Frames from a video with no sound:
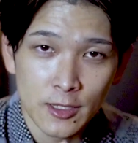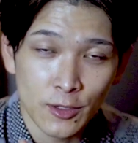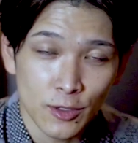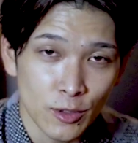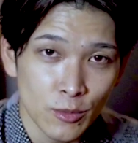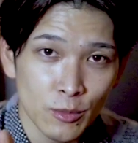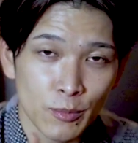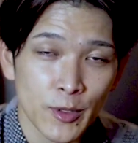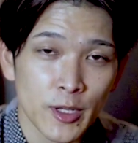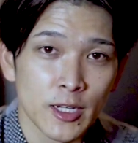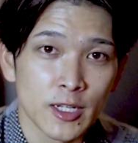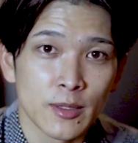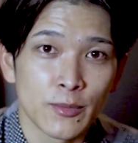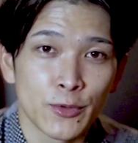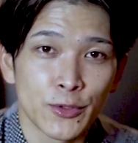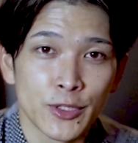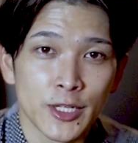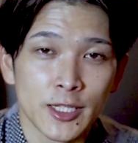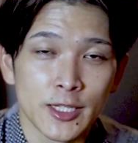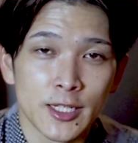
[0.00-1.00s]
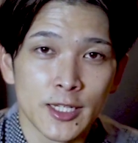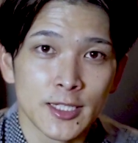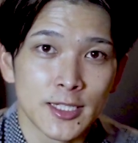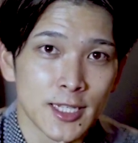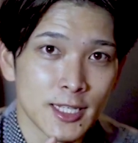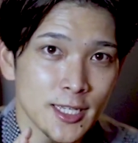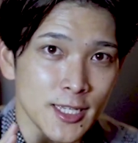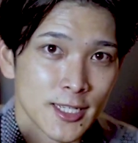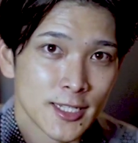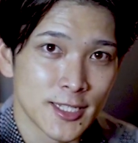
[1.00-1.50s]
とても便利なものなんで、
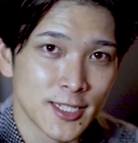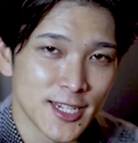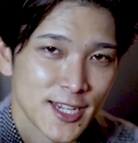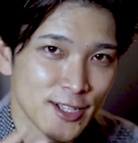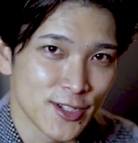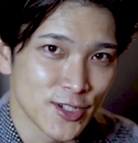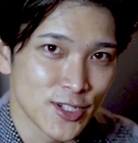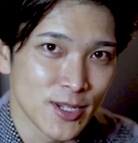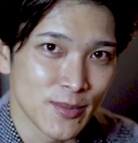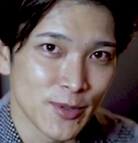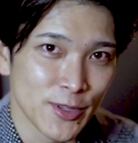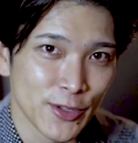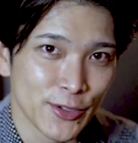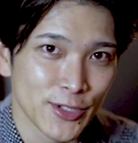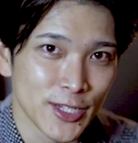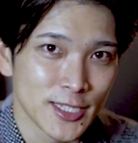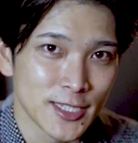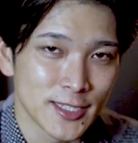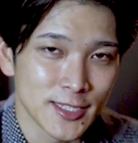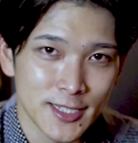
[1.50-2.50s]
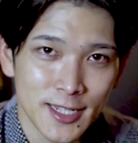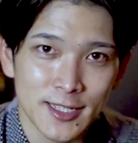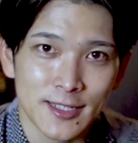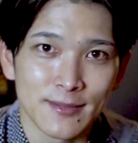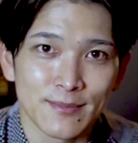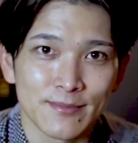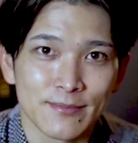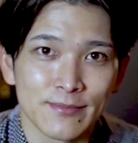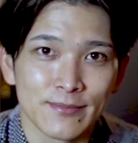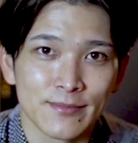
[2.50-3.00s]
ぜひチェックしてみてください。